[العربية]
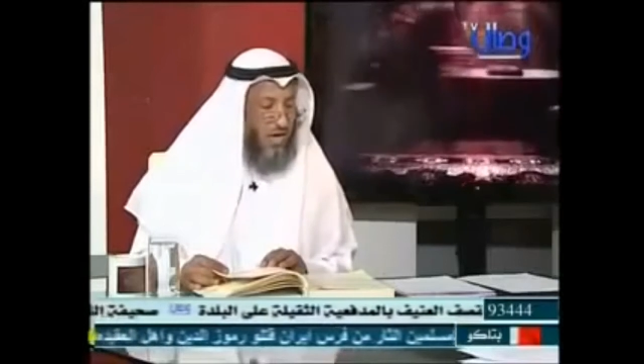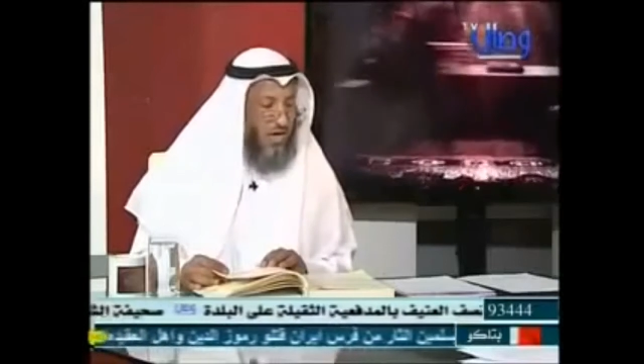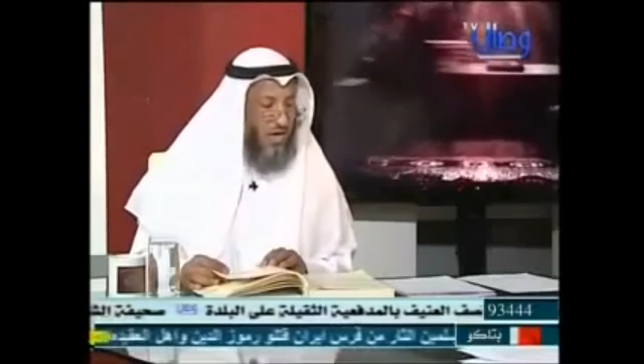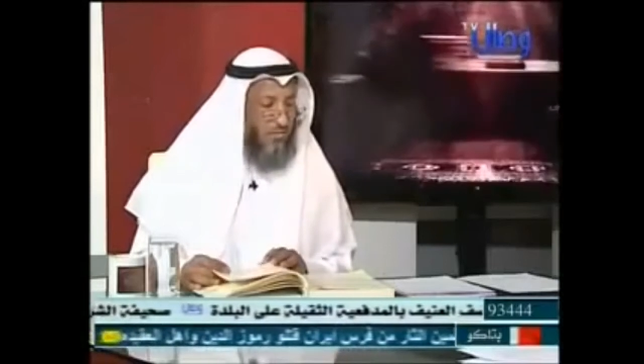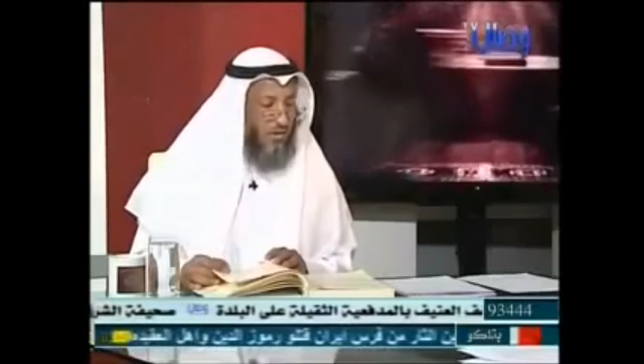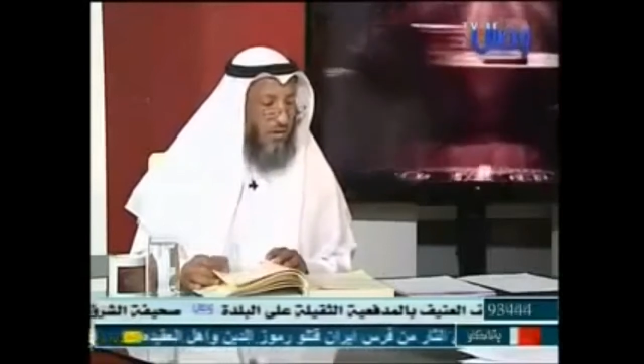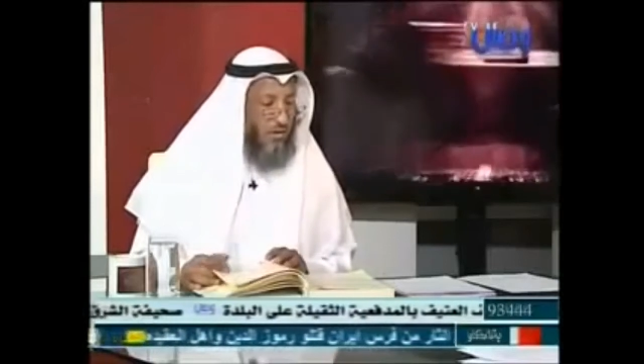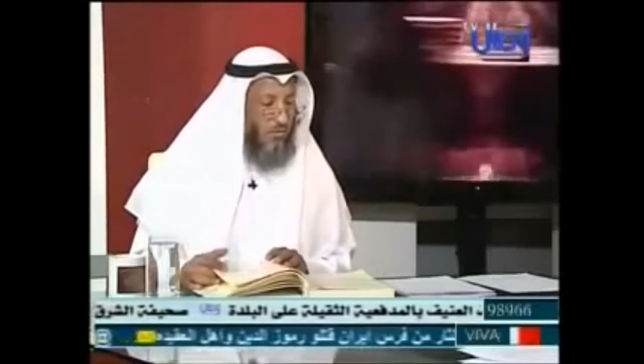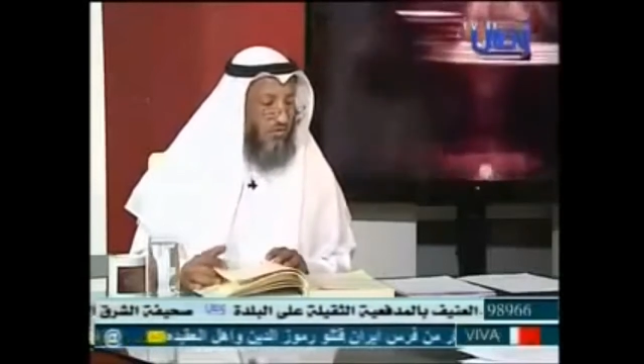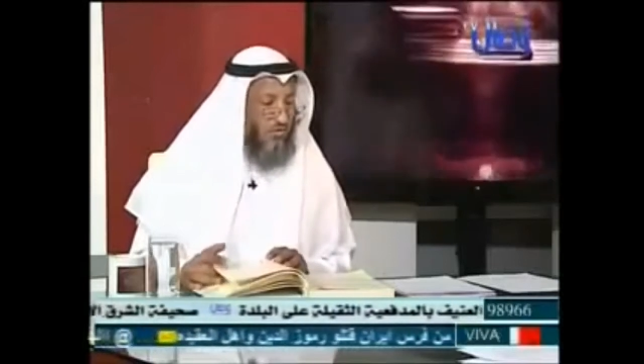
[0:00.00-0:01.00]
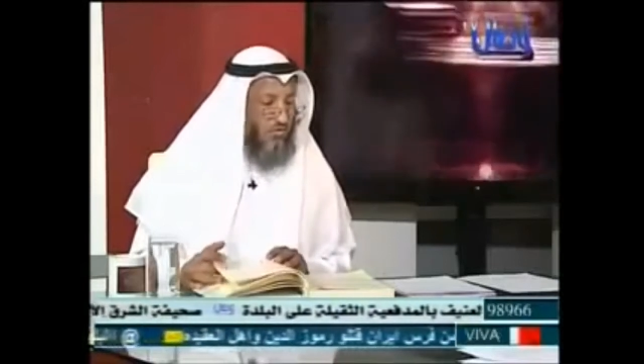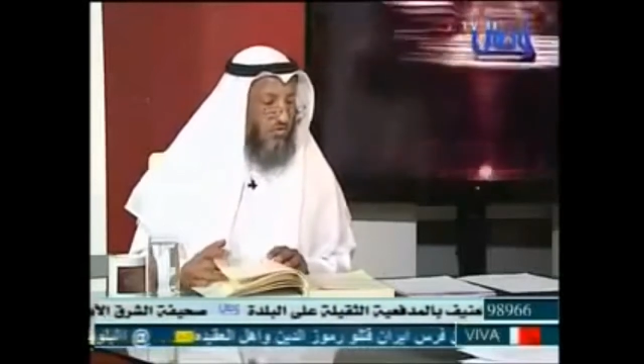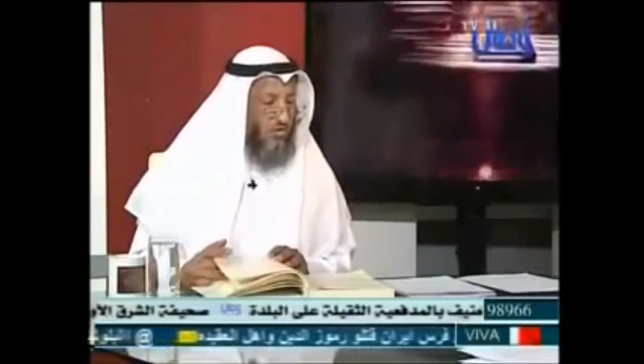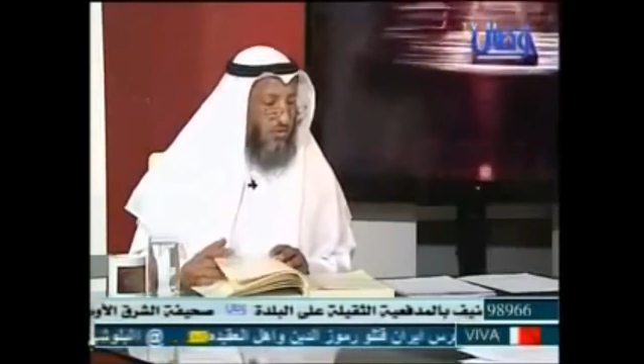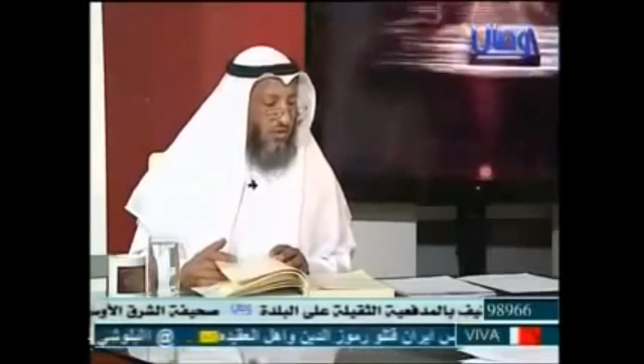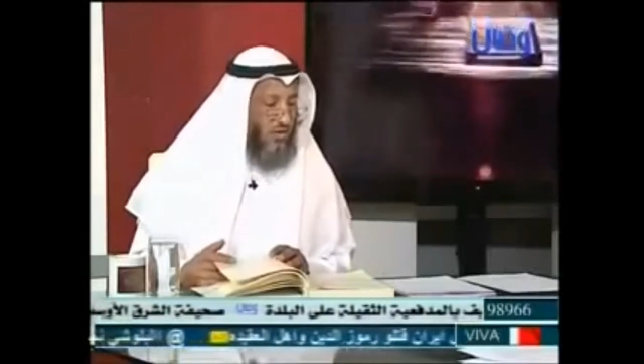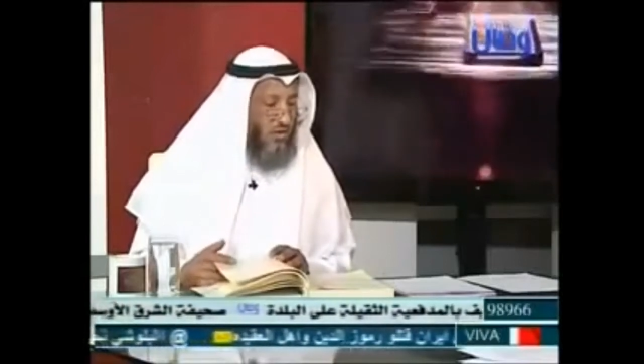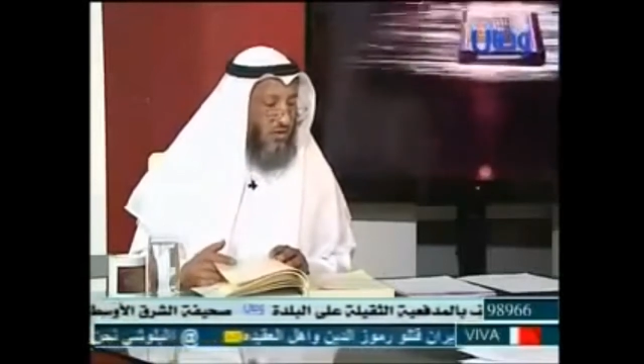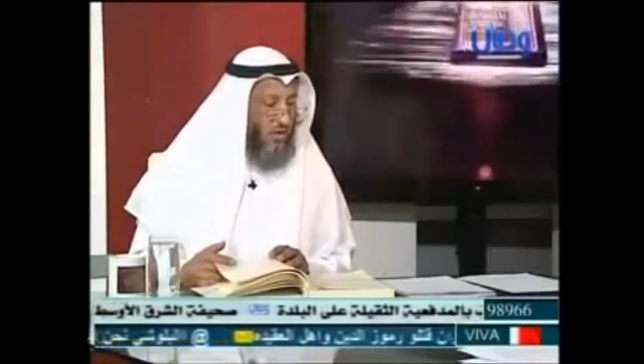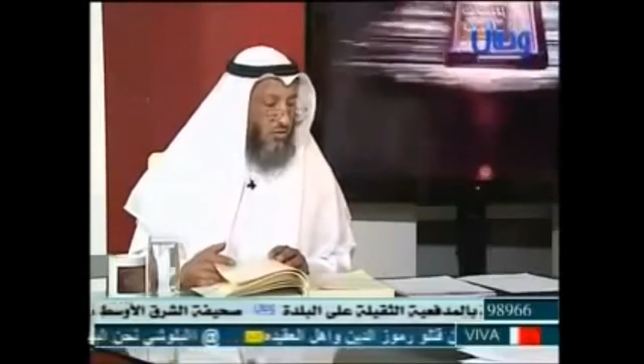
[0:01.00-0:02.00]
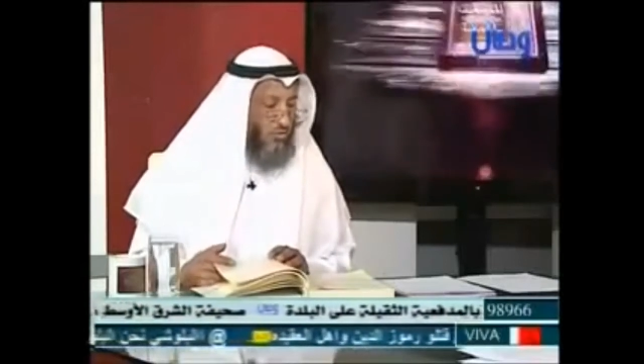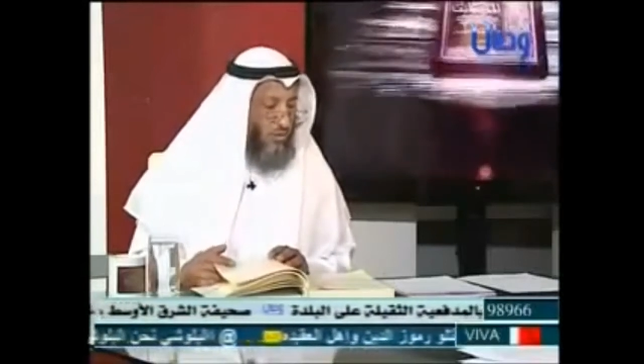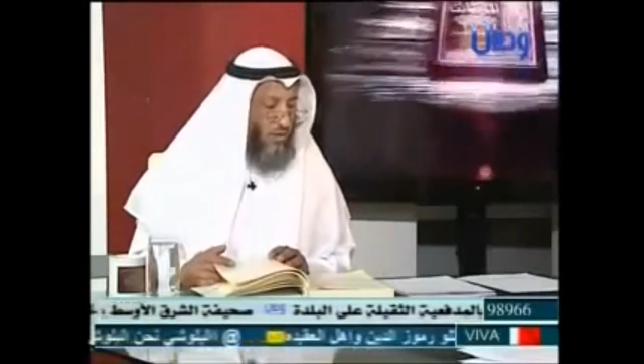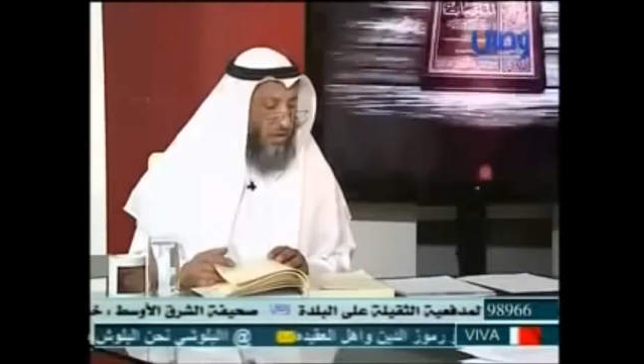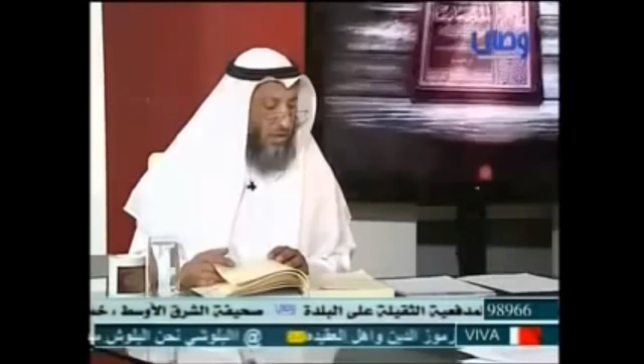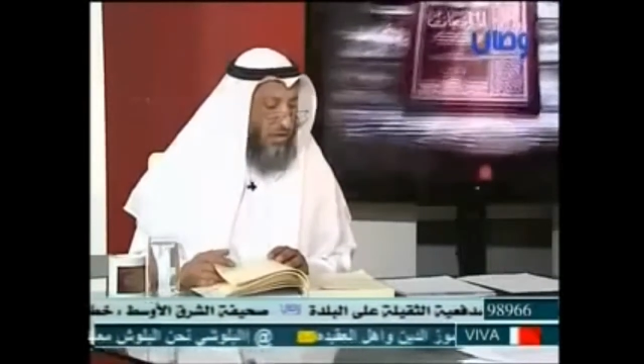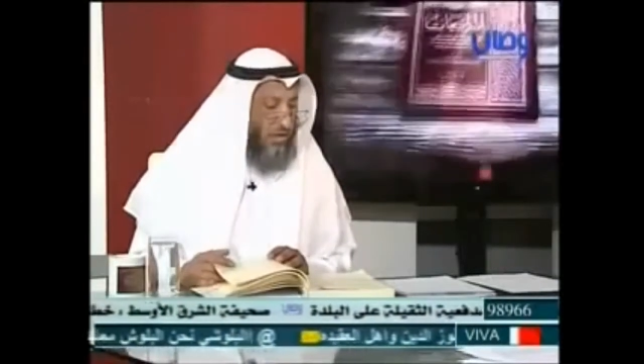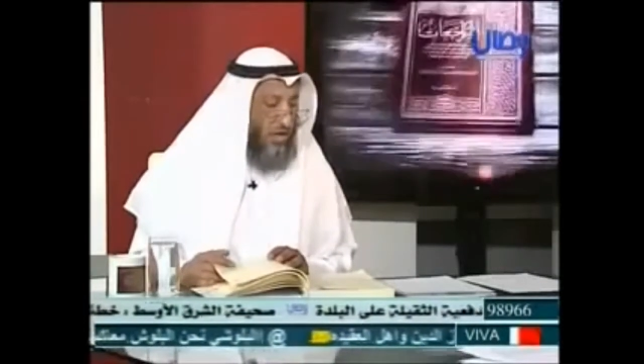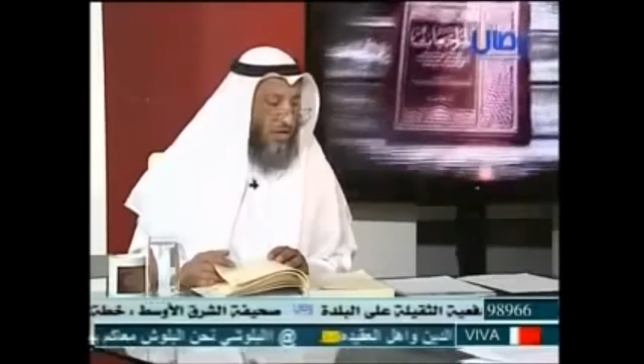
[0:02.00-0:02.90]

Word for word: لا نعلم روى مسلم بن صبيح أو صبيح